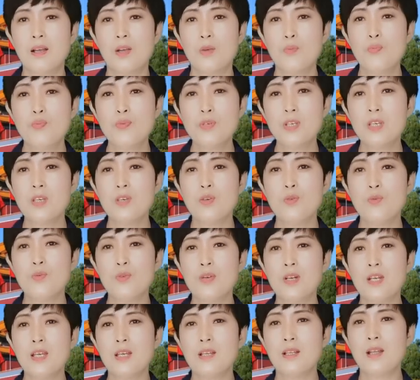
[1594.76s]
不遗余
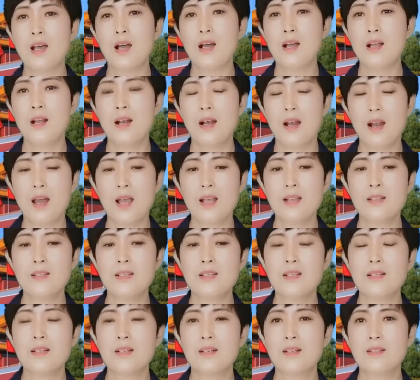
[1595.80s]
力的。来
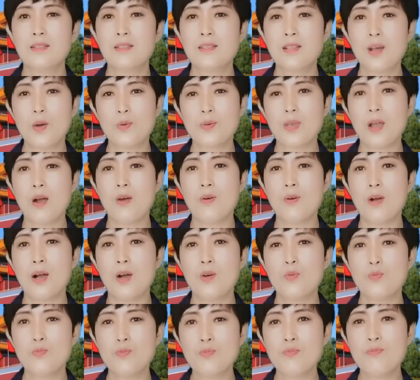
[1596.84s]
进行造谣啊、
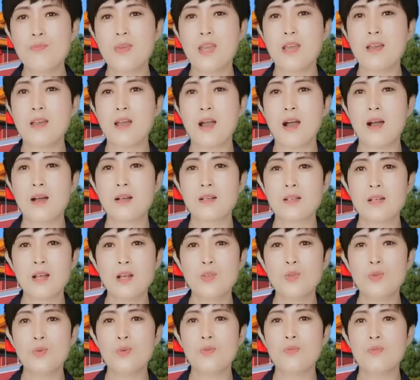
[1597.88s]
污蔑呀、
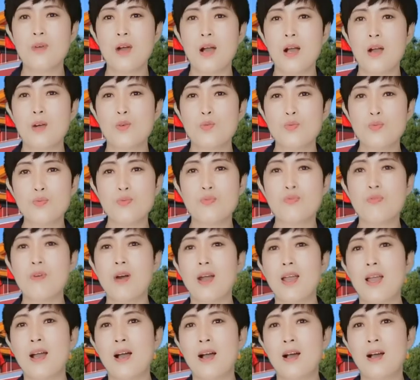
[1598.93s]
煽动啊、蛊惑
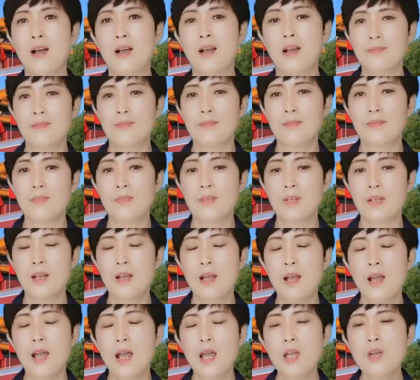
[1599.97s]
呀，
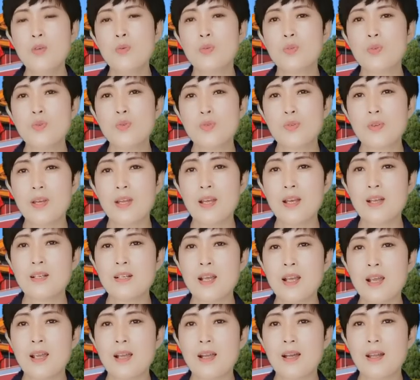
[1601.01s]
哎，我就觉得
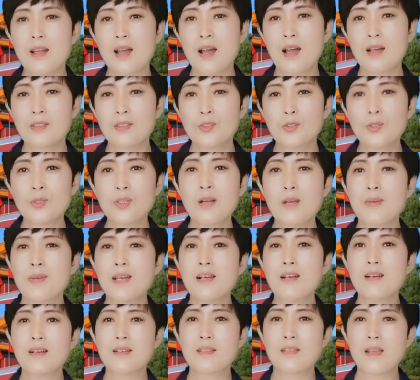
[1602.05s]
这个呢就特别
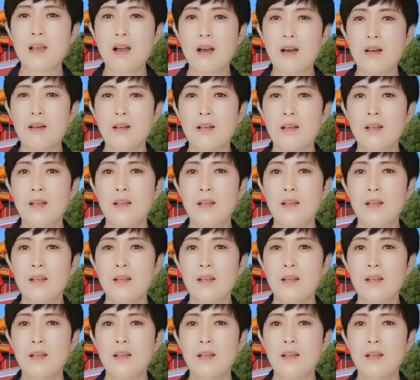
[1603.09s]
可笑。